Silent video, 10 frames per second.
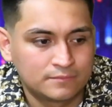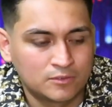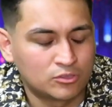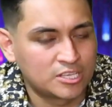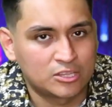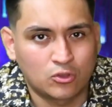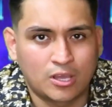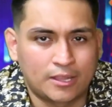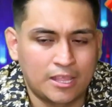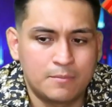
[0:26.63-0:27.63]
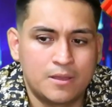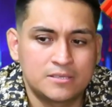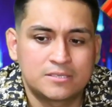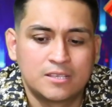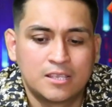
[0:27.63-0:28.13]
no sé, tocar
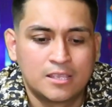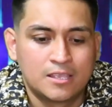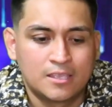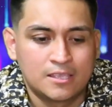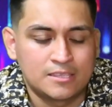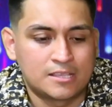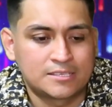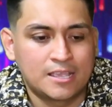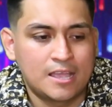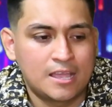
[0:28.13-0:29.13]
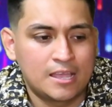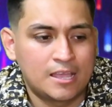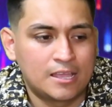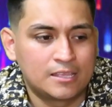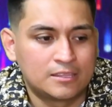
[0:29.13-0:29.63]
temas ya sea